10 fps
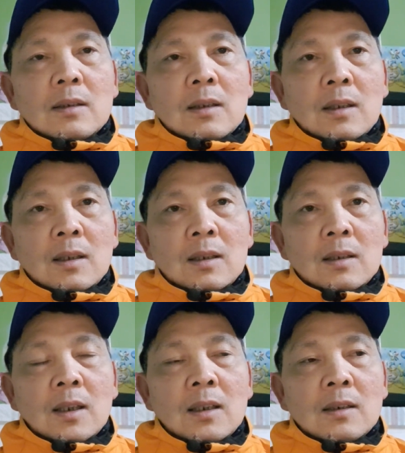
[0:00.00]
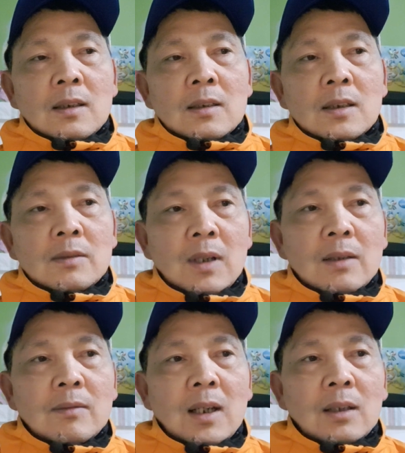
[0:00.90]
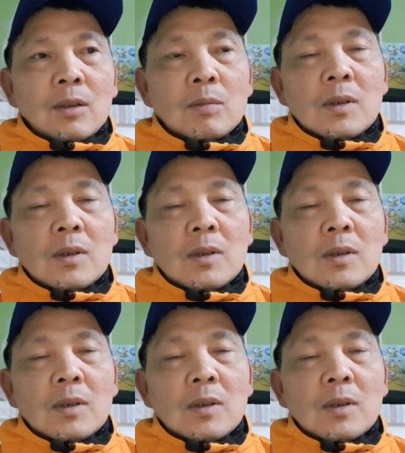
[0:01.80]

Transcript: à, đến nơi tư vấn và tốt